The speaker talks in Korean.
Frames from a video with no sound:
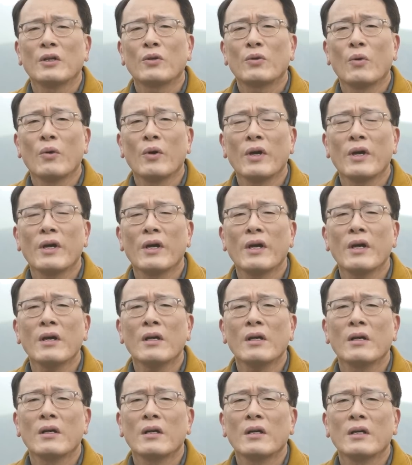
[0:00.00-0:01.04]

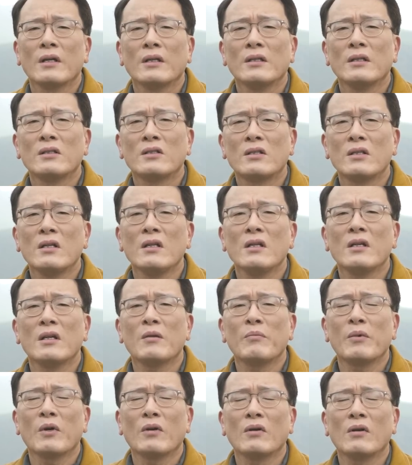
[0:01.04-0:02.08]
교회에 이
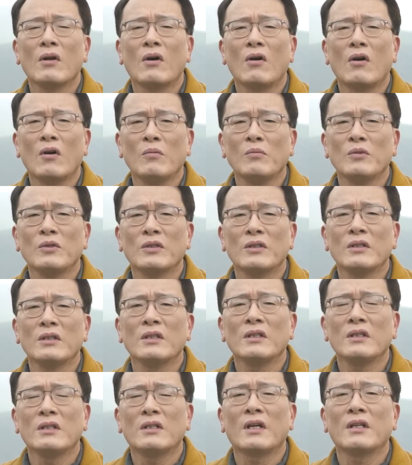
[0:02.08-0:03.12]
진리의 벽을 허무는
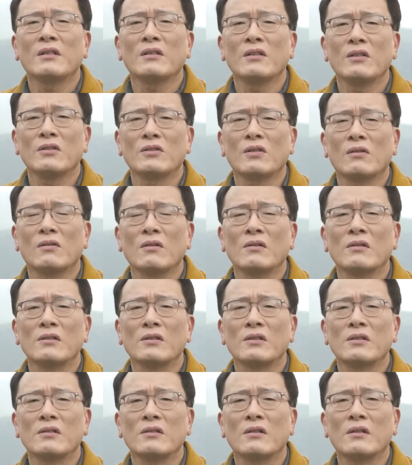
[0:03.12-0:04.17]
이단들이 있었던
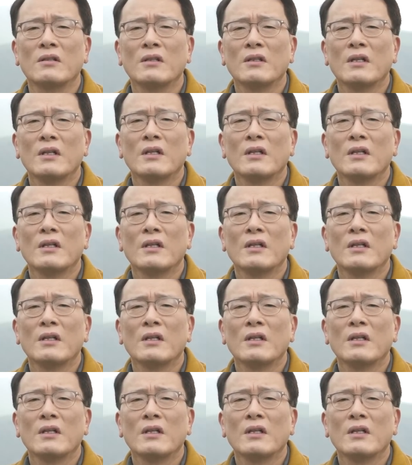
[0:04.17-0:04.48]
것이죠.